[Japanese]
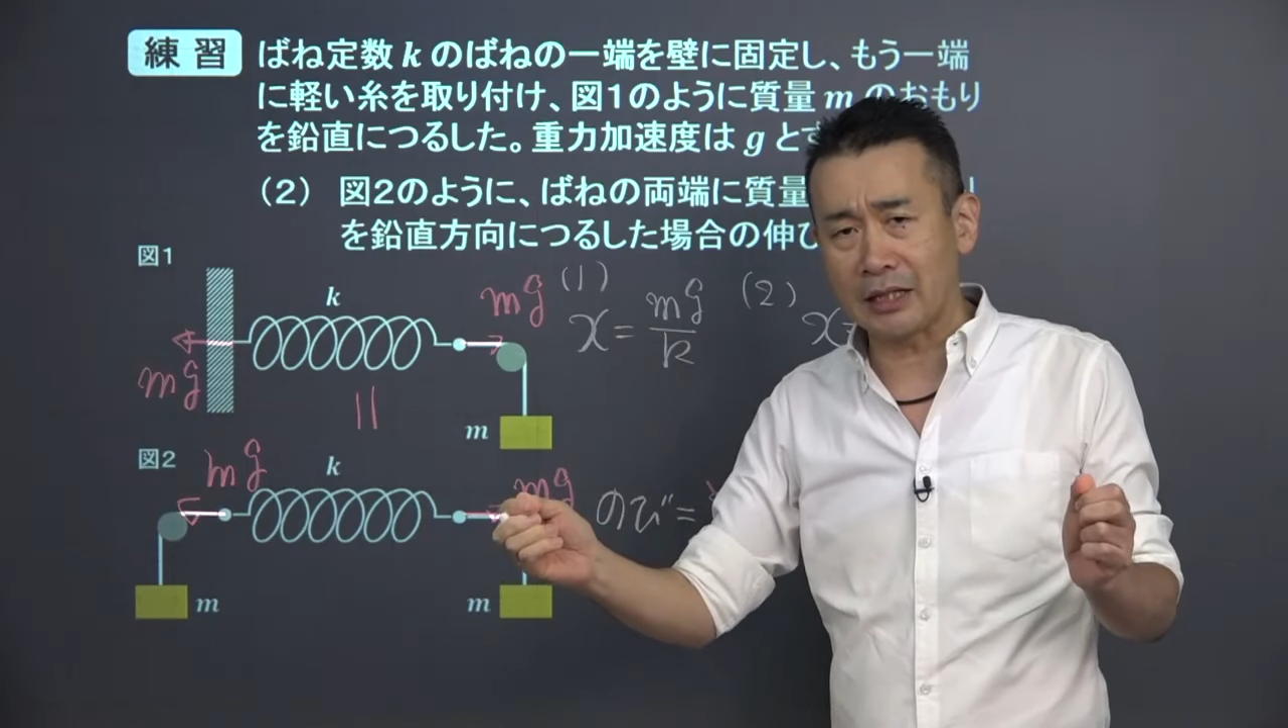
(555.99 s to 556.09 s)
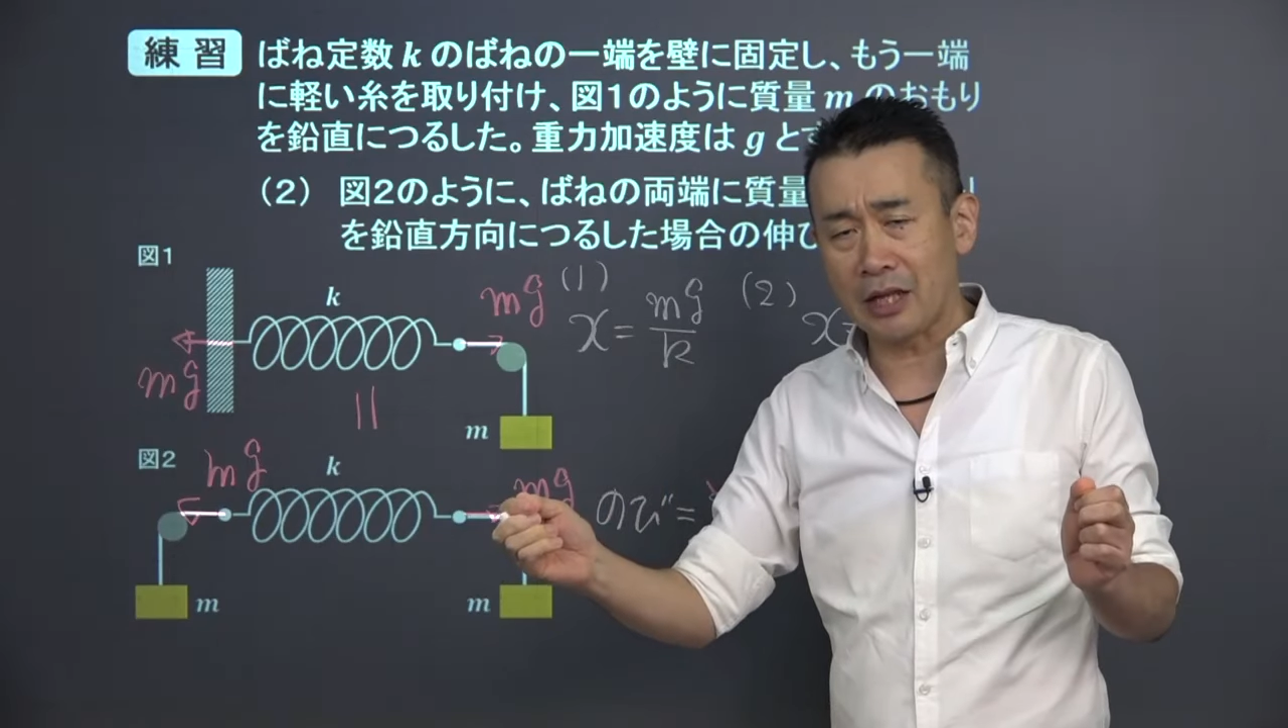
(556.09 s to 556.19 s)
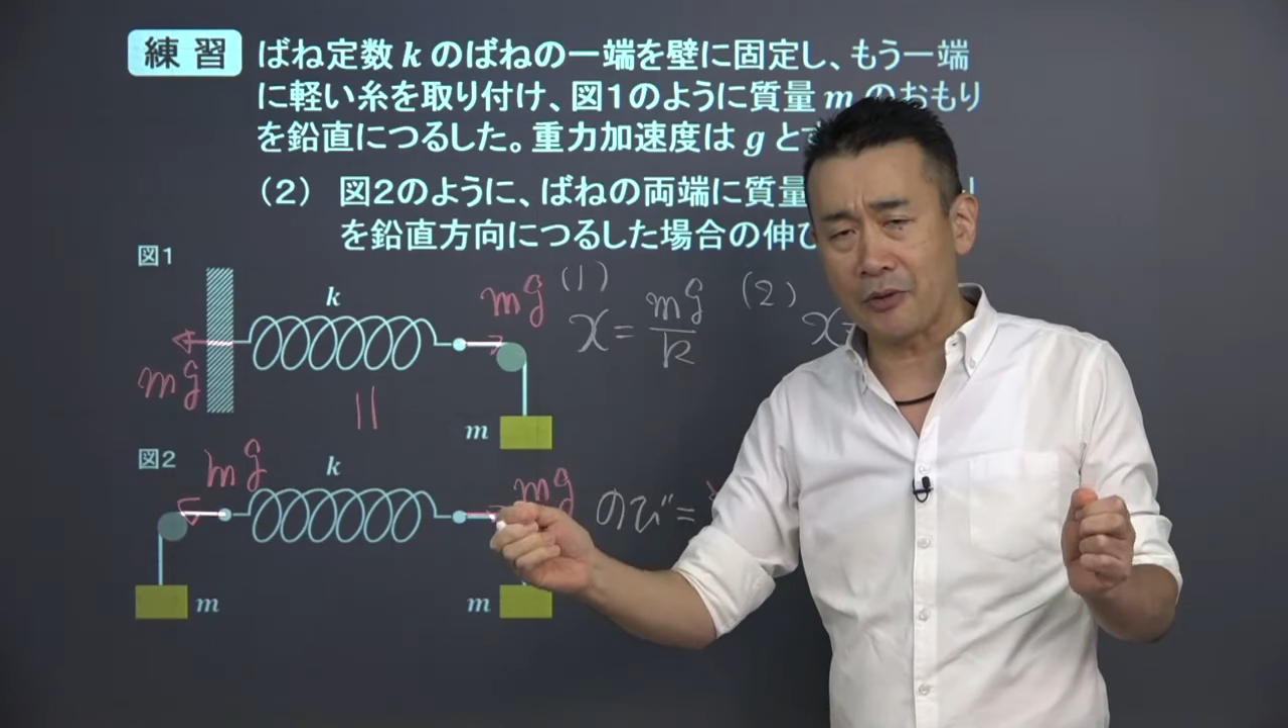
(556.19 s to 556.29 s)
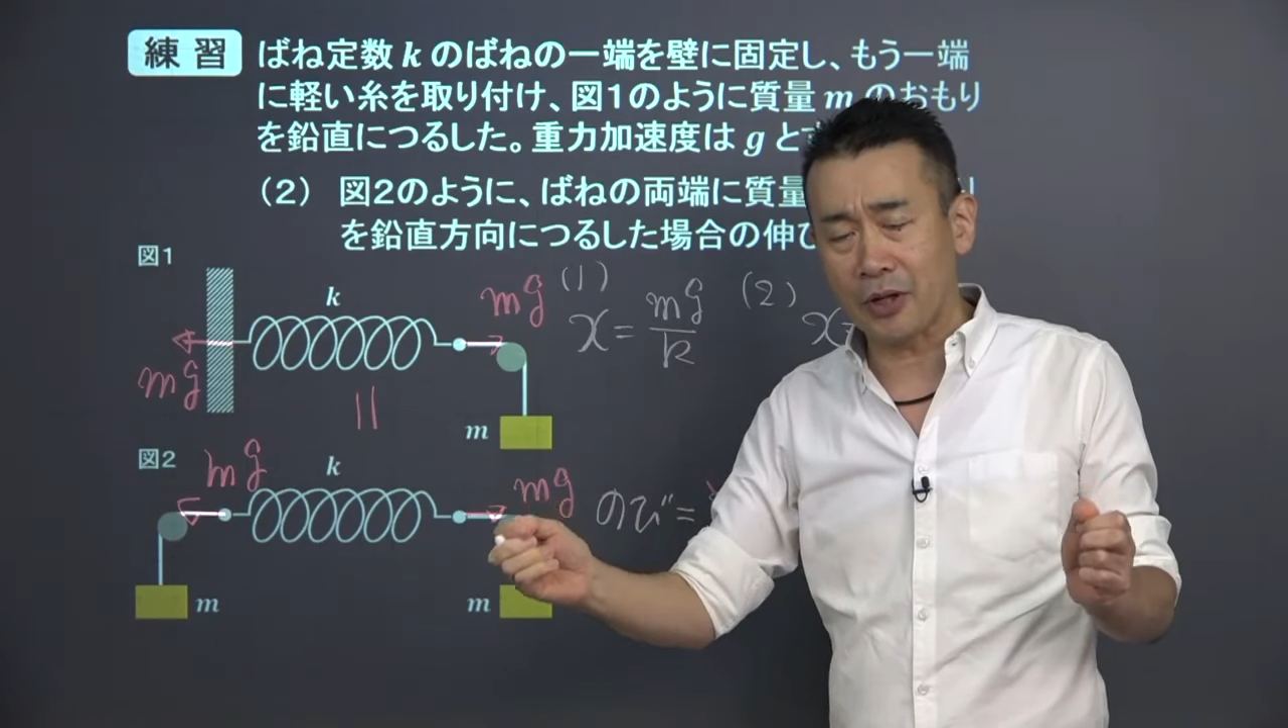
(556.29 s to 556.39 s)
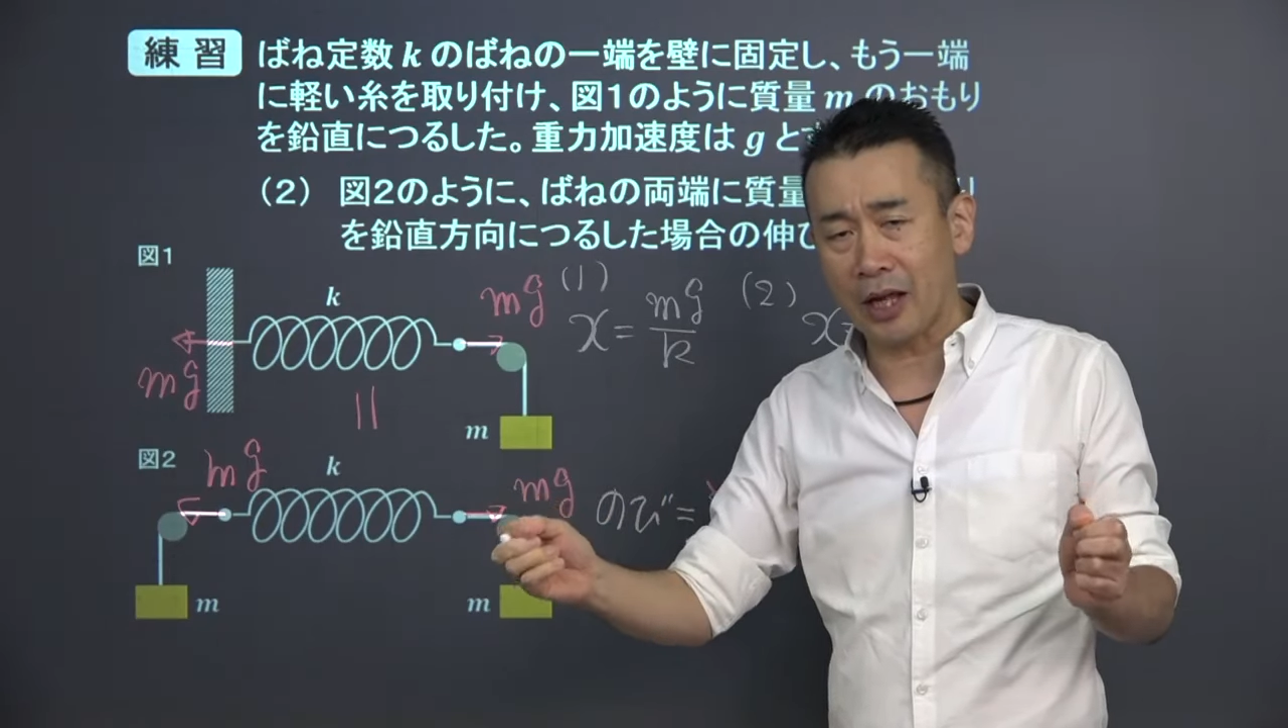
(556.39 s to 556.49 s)

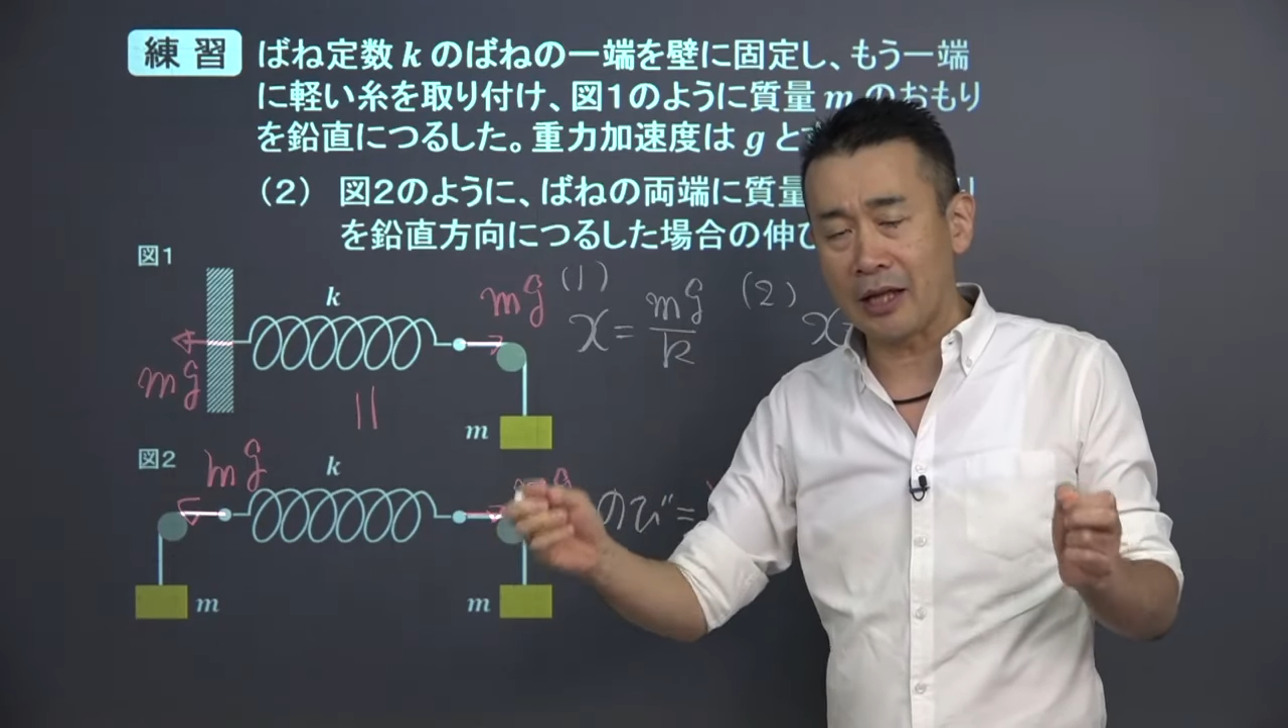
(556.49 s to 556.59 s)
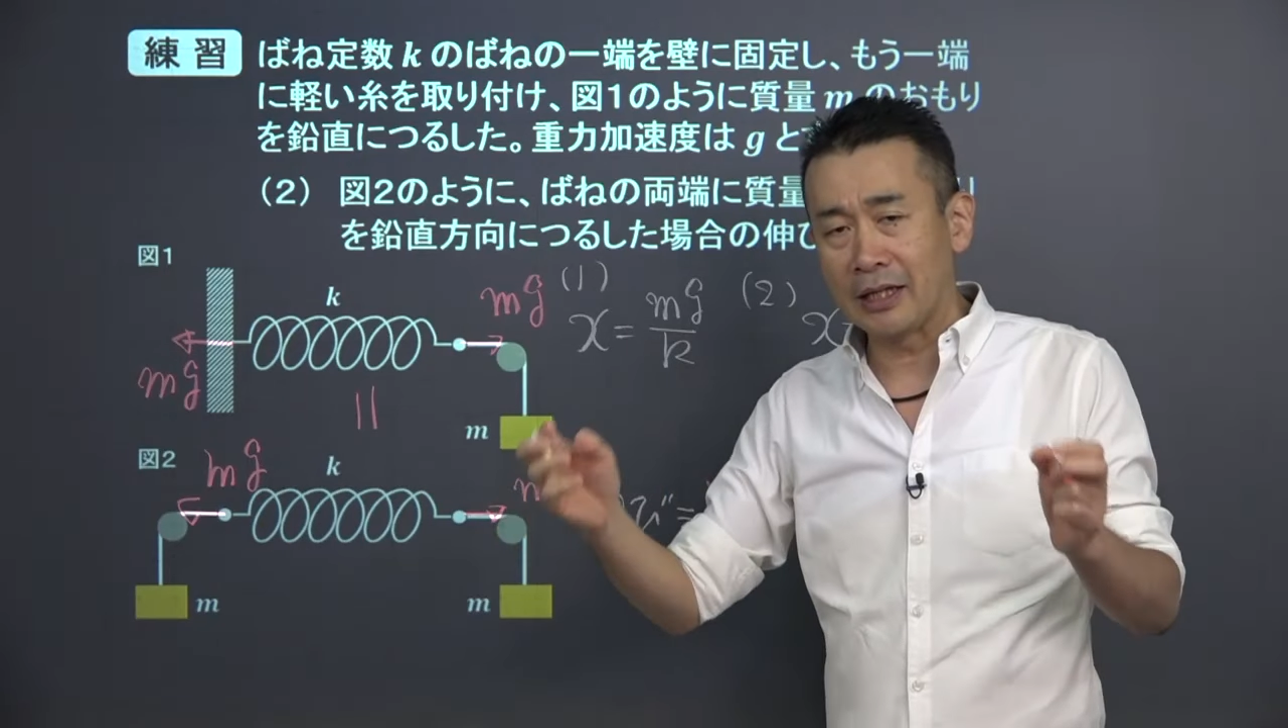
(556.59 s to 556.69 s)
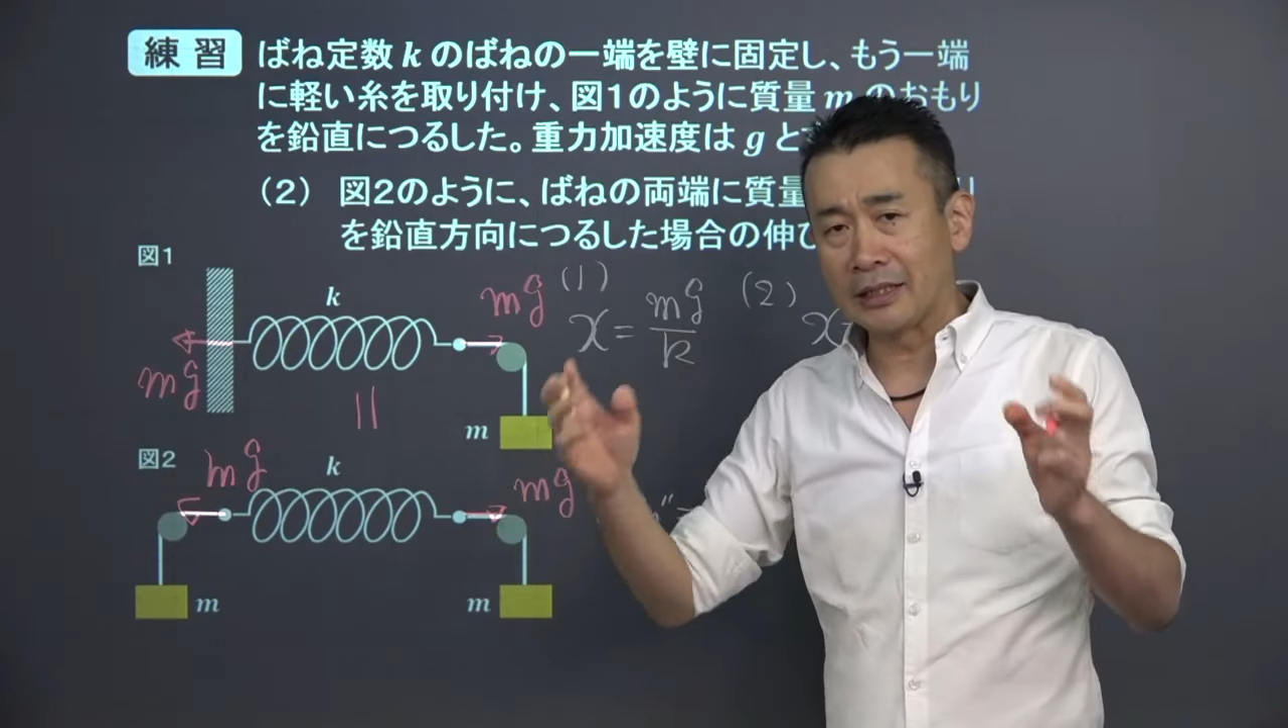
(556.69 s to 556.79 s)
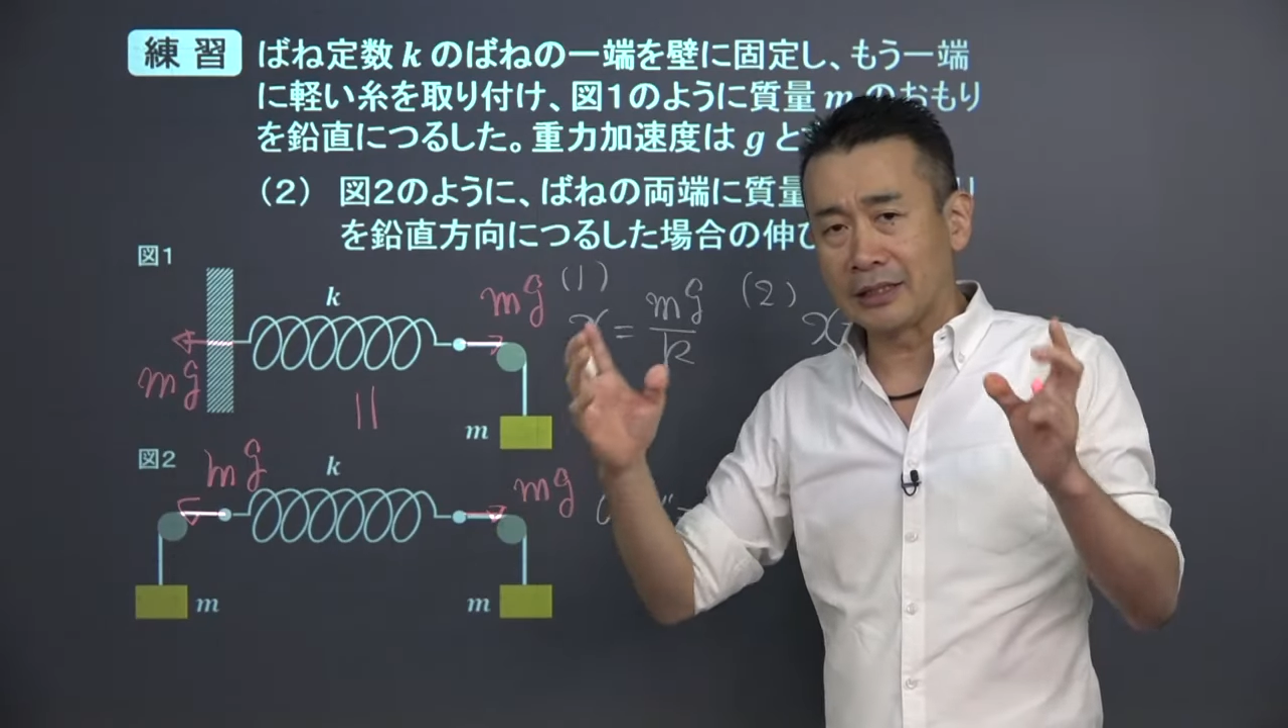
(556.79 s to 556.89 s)
てるから